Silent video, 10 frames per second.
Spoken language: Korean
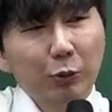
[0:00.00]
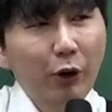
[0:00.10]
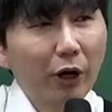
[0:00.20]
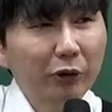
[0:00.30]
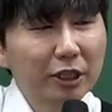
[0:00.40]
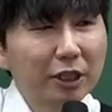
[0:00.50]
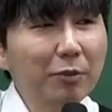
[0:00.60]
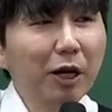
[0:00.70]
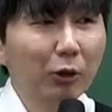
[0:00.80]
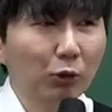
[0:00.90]
좀 변화가 굉장히
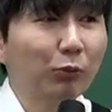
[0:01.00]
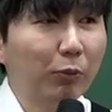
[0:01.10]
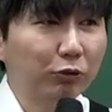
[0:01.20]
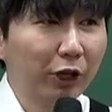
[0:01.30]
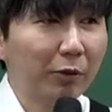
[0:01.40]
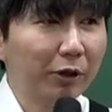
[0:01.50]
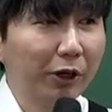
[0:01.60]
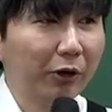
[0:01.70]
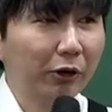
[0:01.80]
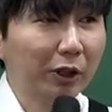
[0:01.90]
심하게 노동법 분야란
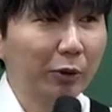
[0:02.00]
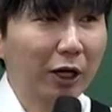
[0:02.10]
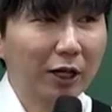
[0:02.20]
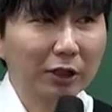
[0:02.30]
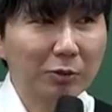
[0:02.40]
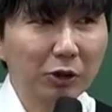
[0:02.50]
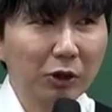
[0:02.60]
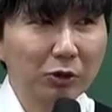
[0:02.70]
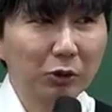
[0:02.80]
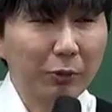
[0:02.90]
말이에요. 그러다 보니까 강사
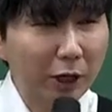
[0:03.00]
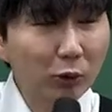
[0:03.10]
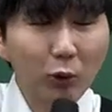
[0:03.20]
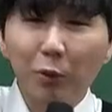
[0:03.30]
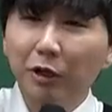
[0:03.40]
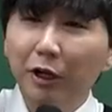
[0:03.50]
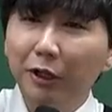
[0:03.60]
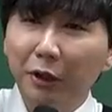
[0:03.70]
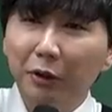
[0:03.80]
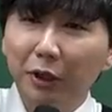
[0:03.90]
입장에서도 매년 고민을 해야
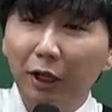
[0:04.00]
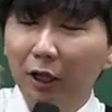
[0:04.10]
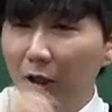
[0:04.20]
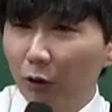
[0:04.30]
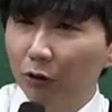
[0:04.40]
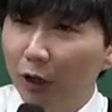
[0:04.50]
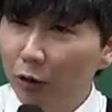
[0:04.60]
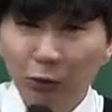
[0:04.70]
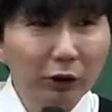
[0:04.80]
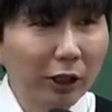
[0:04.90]
돼요. 이게 어떻게
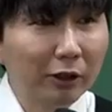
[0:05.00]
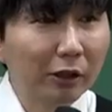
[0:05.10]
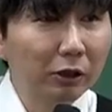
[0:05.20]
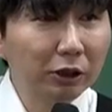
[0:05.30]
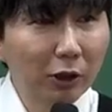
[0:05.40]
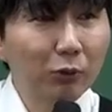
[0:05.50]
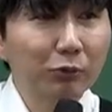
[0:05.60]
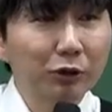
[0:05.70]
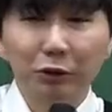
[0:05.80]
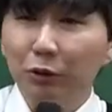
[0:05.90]
좀 더 쉽게
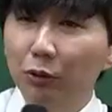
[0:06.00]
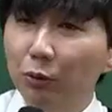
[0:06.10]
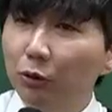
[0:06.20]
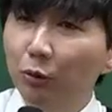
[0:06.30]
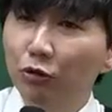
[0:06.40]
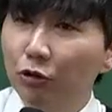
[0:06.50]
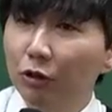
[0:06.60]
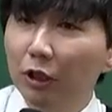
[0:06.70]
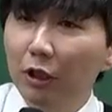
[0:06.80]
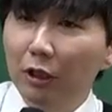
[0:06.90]
공부할 수 있고 좀 더
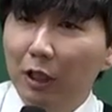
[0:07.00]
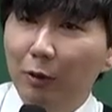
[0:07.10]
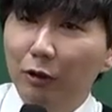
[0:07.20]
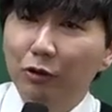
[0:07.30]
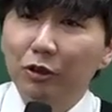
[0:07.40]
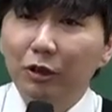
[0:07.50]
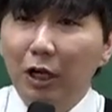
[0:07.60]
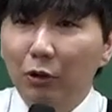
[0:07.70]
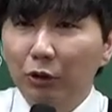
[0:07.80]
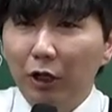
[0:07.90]
점수를 잘 받을 수 있을까
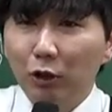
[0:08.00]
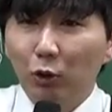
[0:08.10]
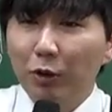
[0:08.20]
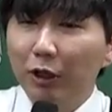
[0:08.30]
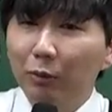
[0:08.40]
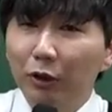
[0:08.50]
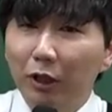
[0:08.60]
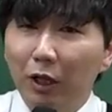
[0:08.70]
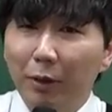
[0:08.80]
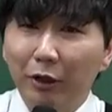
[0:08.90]
그런 것도 계속 고민하다
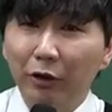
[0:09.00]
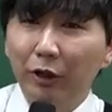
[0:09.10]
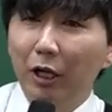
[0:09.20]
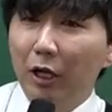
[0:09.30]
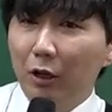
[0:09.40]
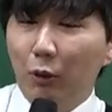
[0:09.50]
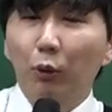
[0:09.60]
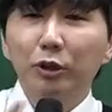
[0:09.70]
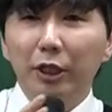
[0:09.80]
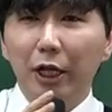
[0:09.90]
보니까 매년
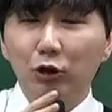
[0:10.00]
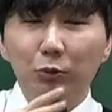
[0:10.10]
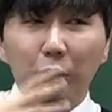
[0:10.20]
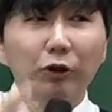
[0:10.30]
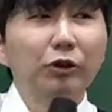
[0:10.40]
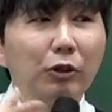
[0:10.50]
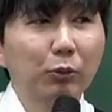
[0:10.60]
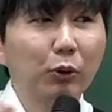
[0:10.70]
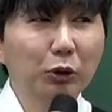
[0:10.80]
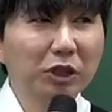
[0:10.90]
교재의 좀 변경
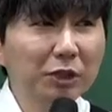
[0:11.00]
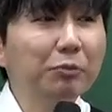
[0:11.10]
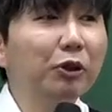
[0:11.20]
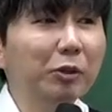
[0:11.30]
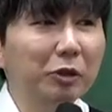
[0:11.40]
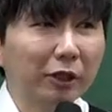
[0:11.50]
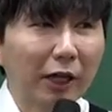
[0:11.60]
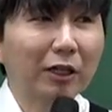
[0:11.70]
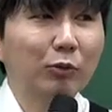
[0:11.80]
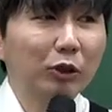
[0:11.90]
폭이 좀 큰 편입니다.
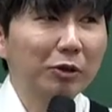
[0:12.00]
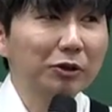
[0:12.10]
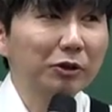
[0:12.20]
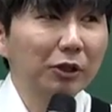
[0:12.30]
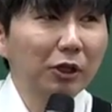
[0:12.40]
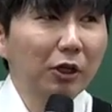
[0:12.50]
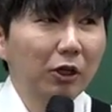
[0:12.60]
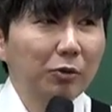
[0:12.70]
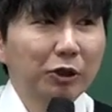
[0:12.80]
다른 과목에 비해서. 그럼